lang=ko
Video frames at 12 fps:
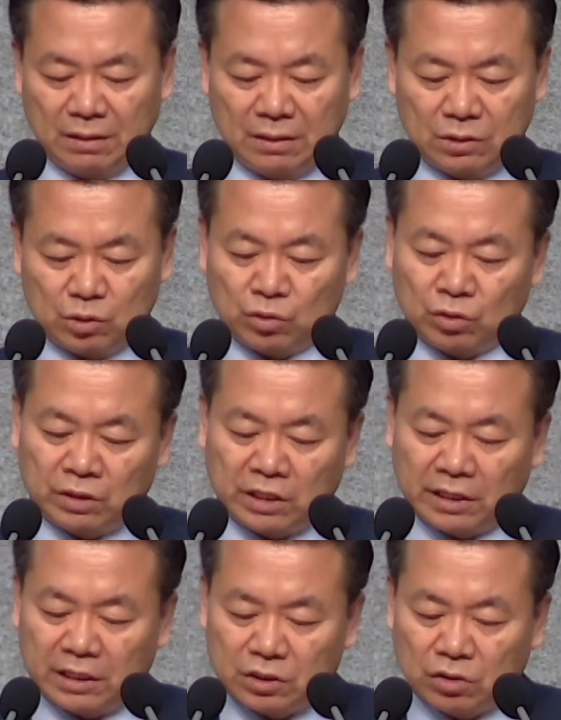조선
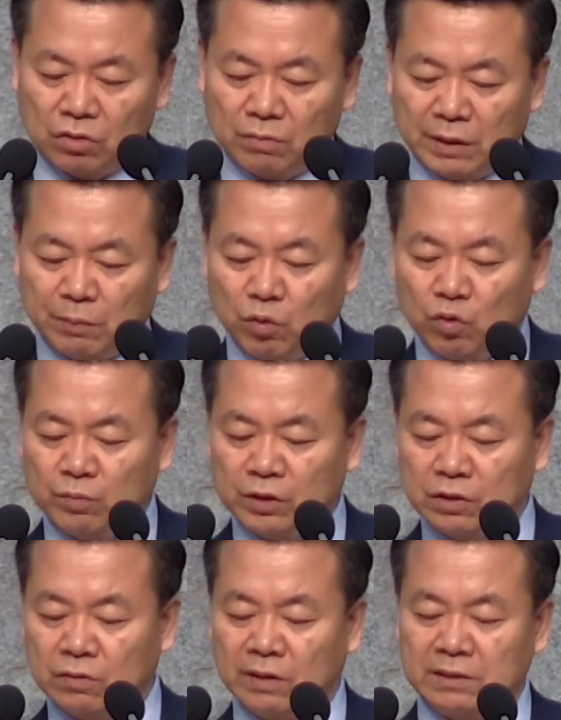땅에 처음에 복음이
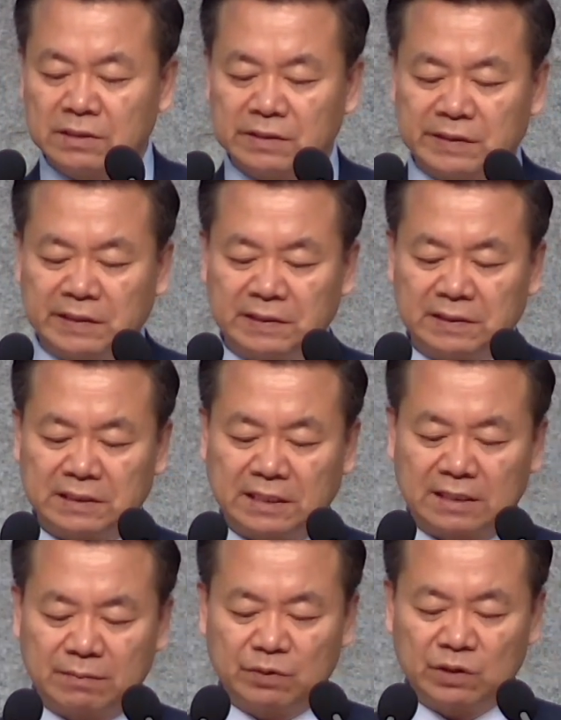들어왔을 때
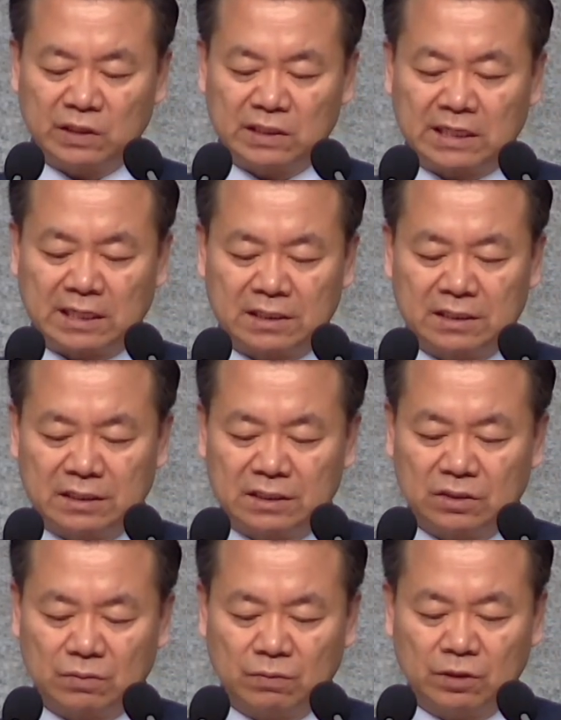사람들이 자신이
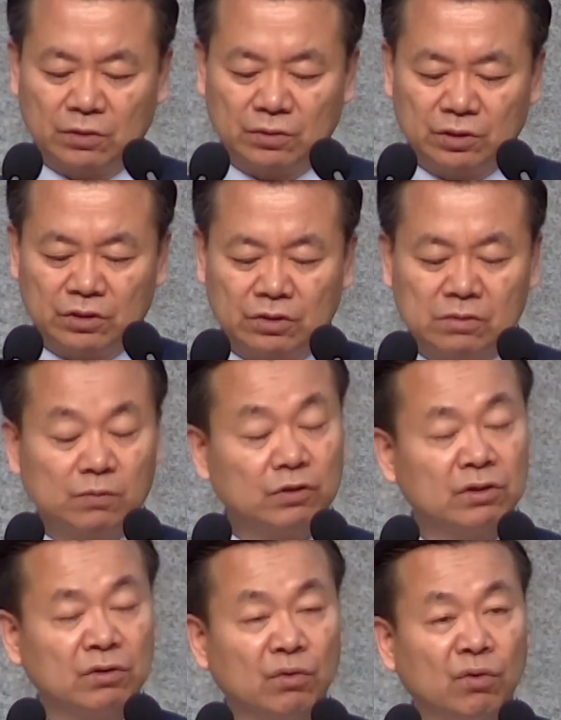섬기던 신을
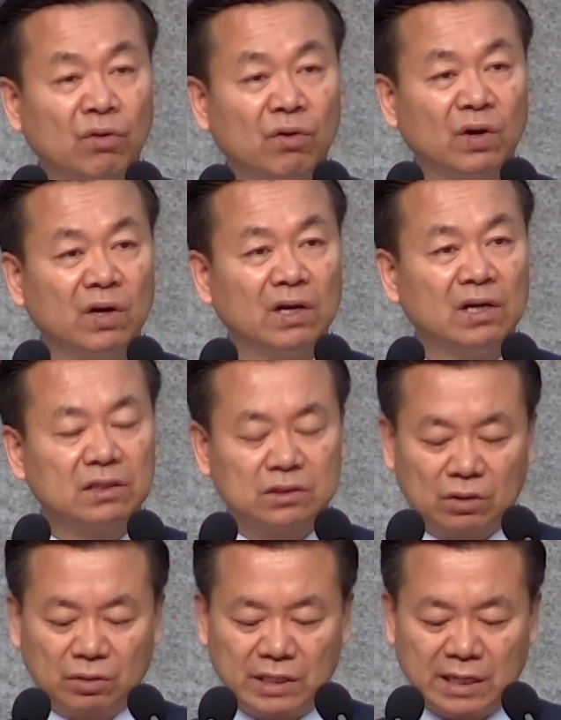버리고
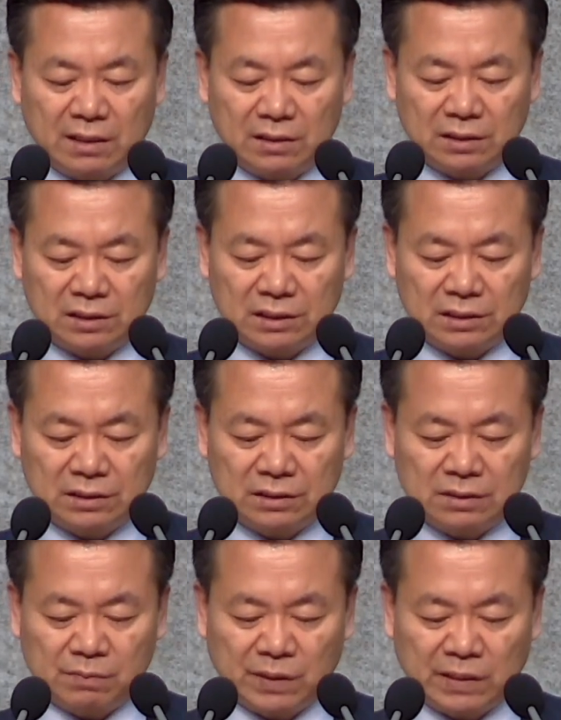서양
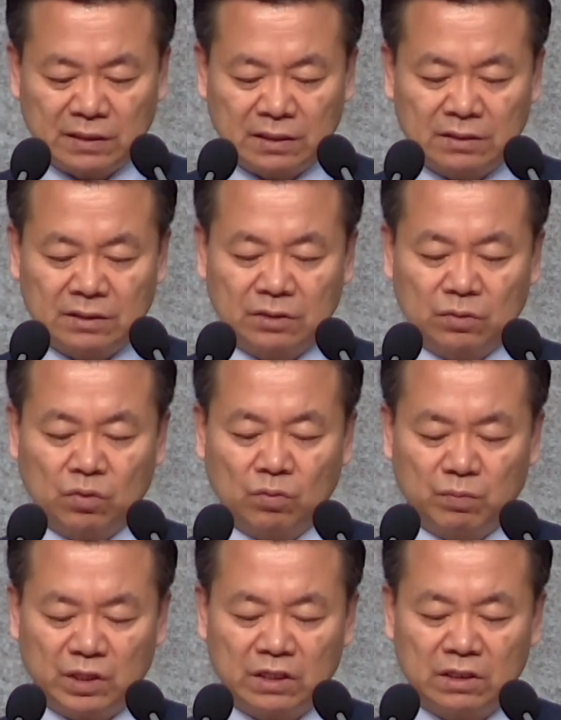신을 받아들이고
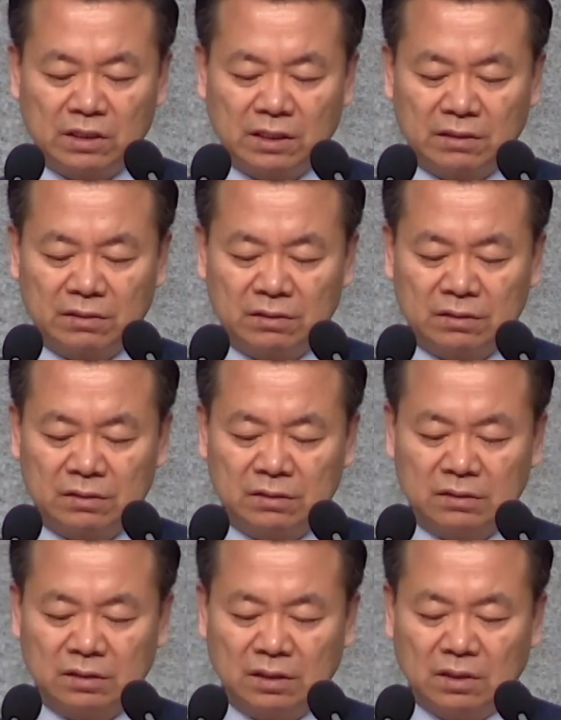믿는다는
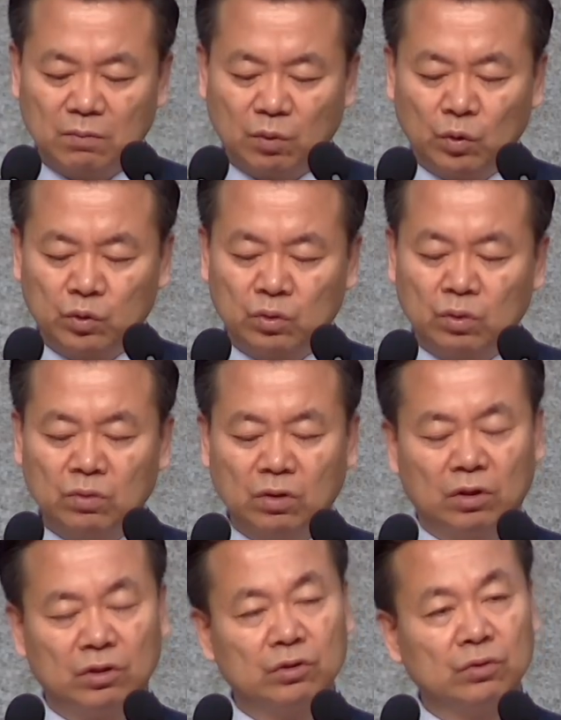것은 보통
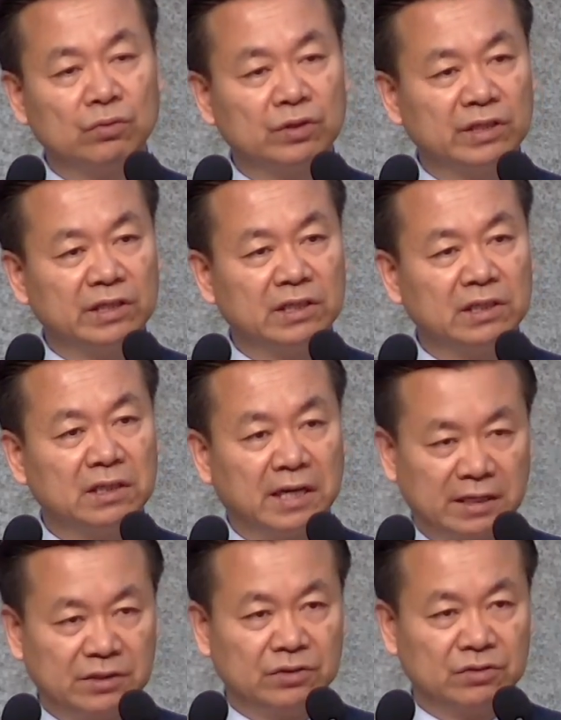어려운 일이
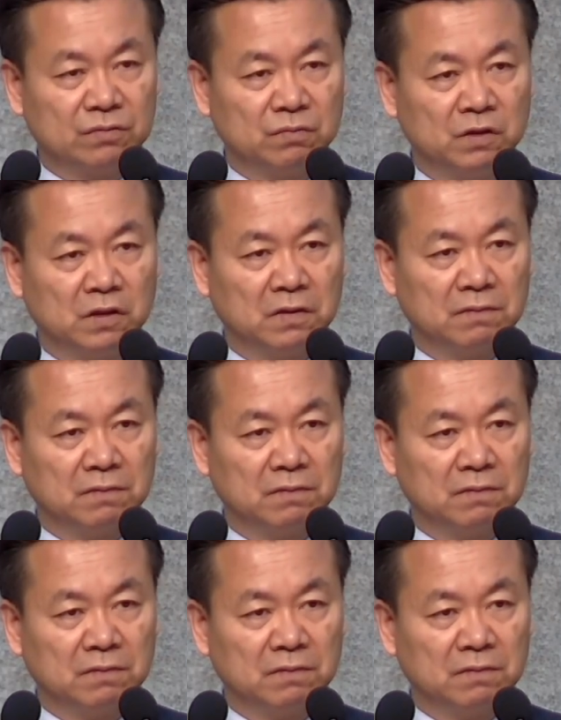아니었습니다.